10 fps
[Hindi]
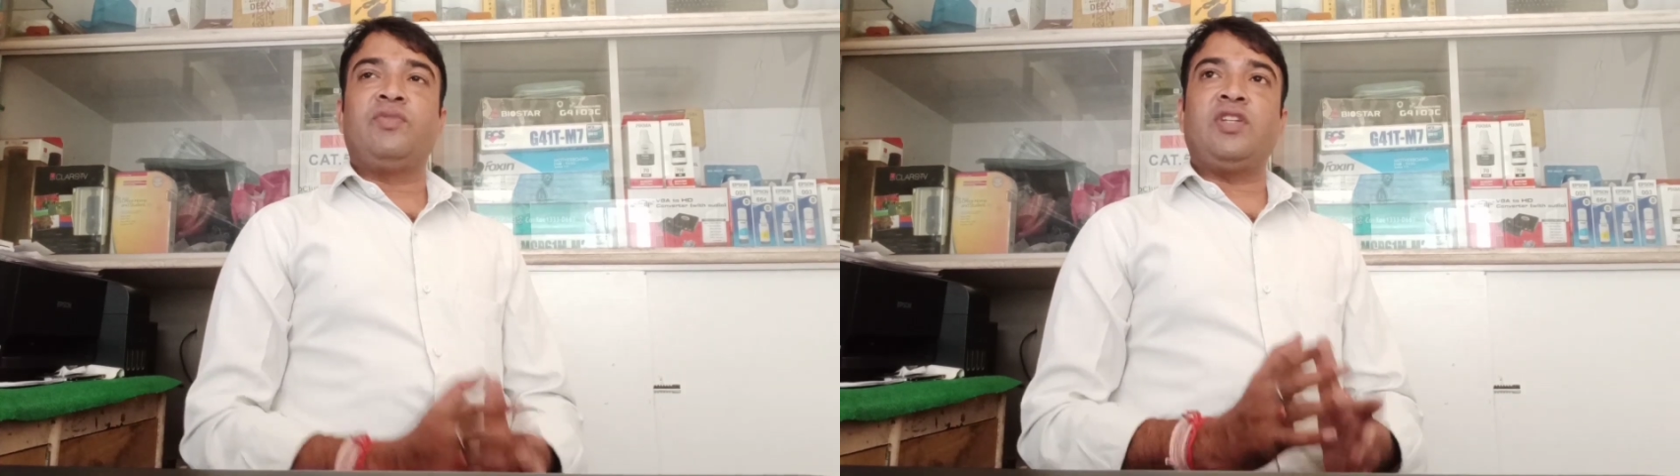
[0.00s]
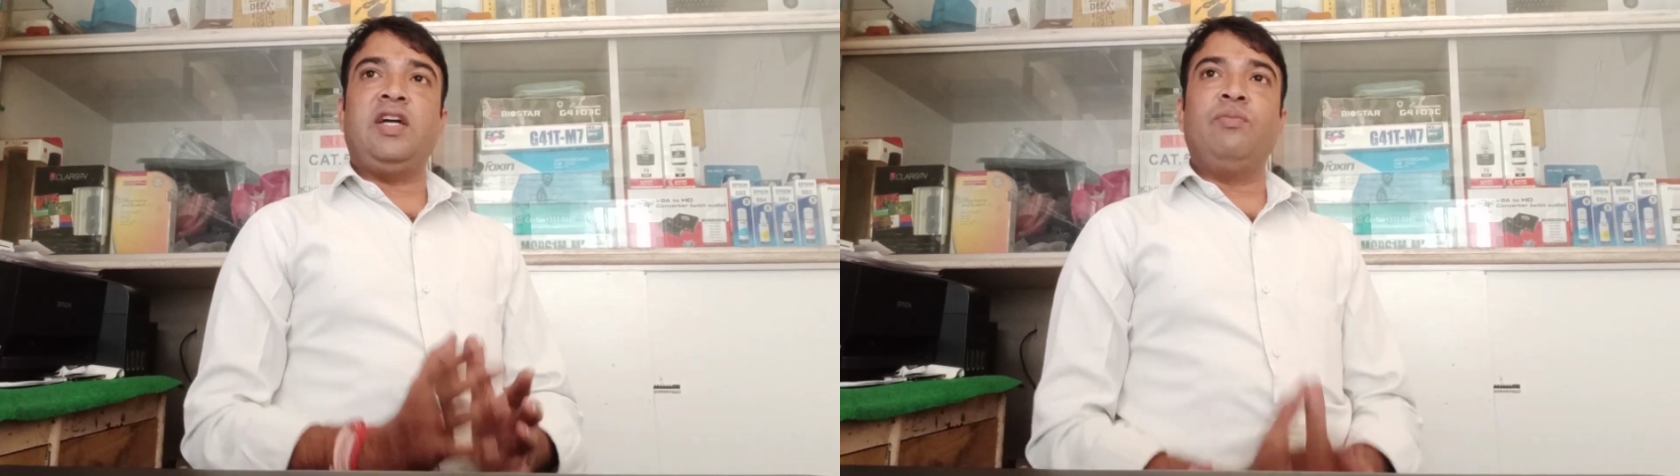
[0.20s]

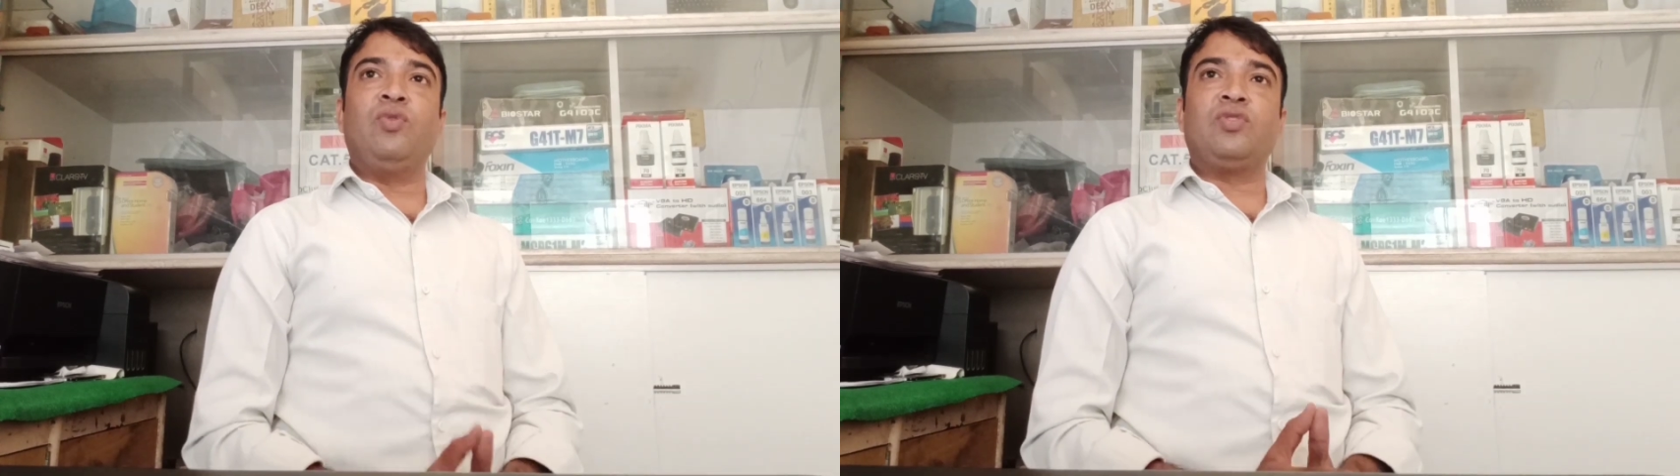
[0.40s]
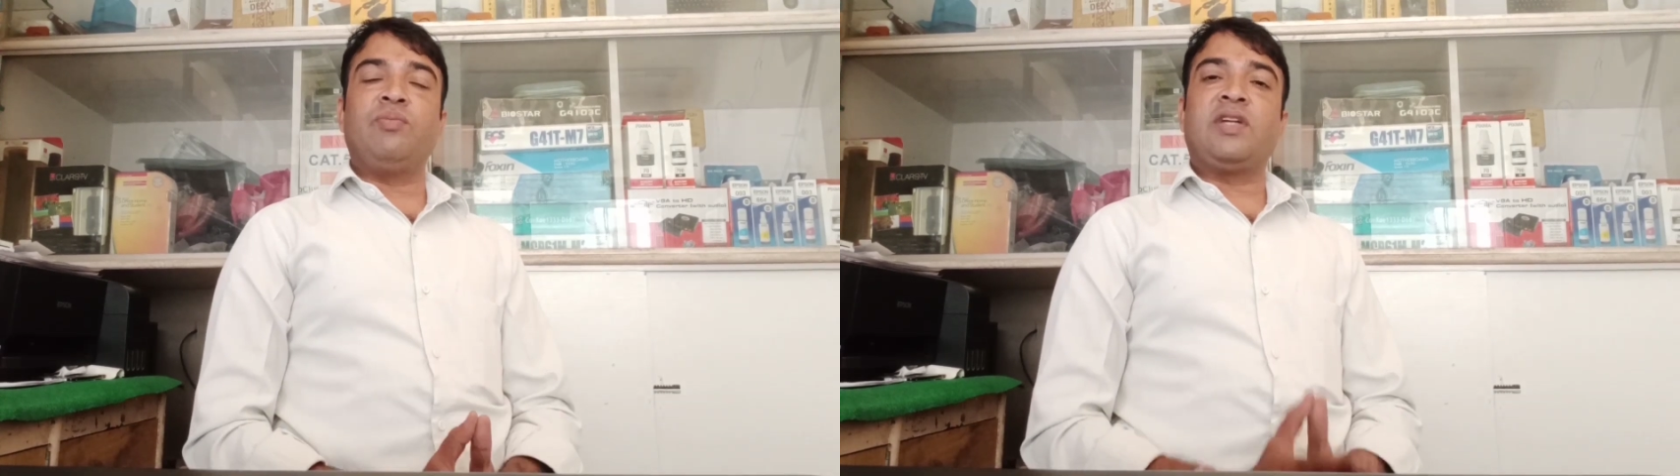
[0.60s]
चाहे
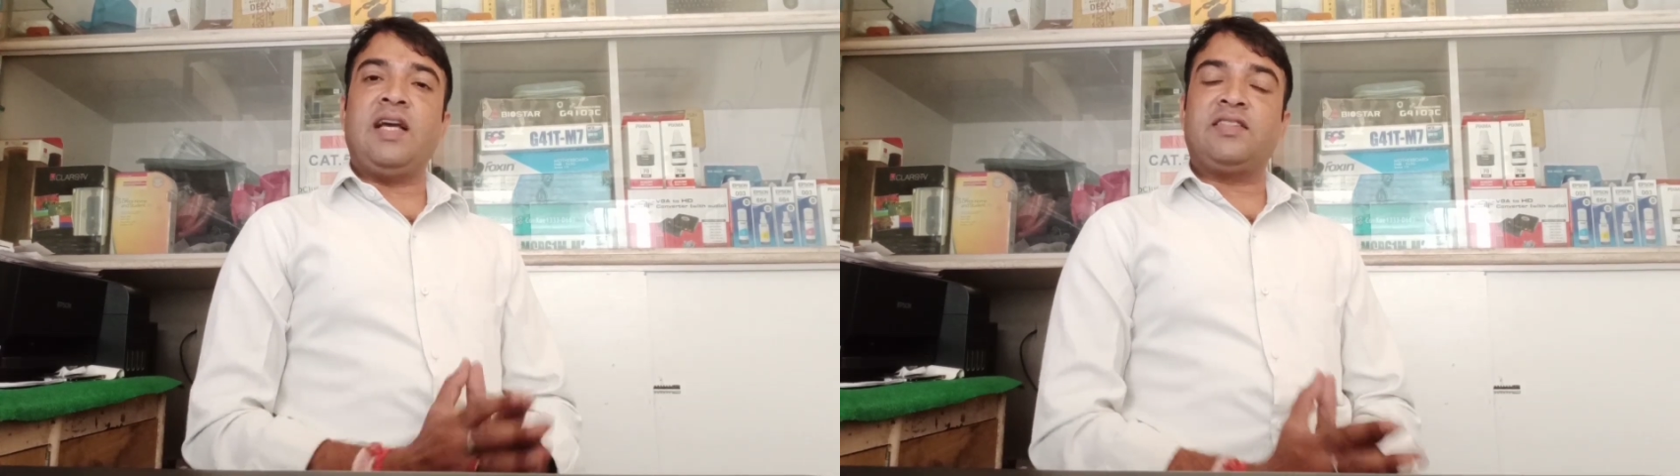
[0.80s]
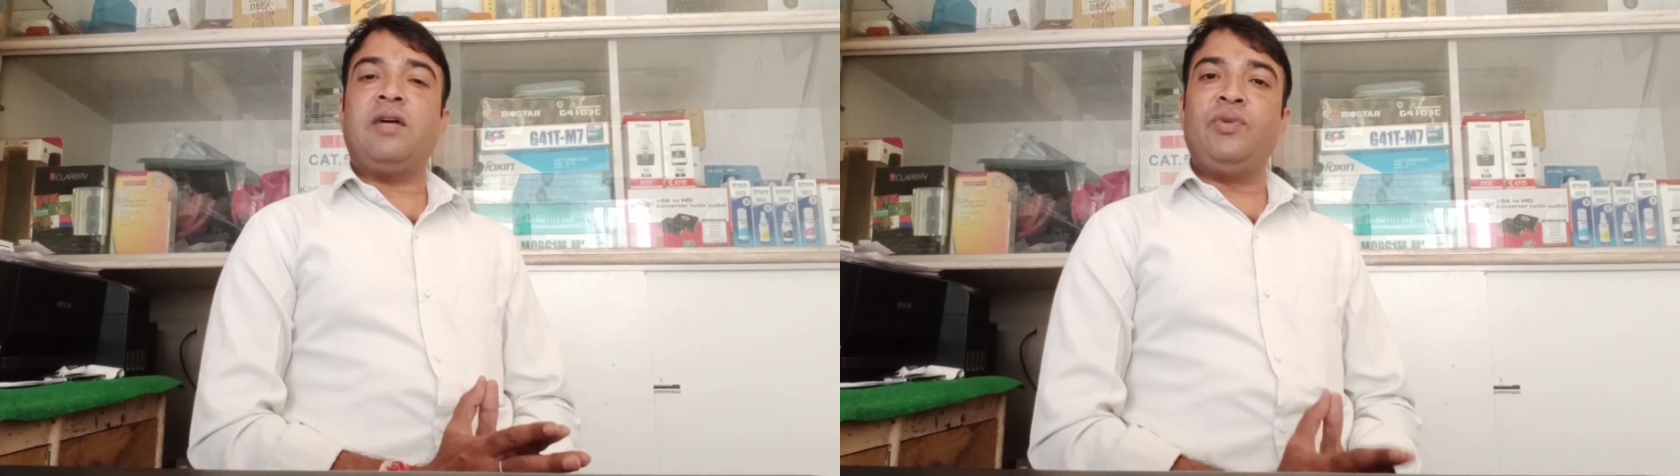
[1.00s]
मौसम
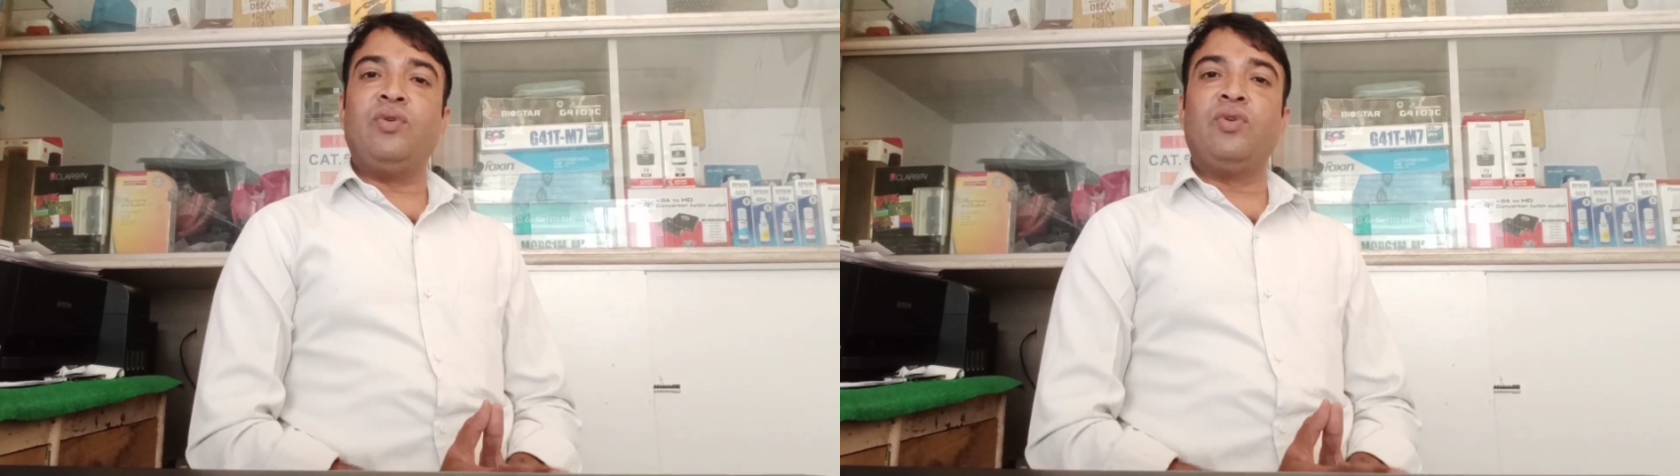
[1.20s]
कैसा भी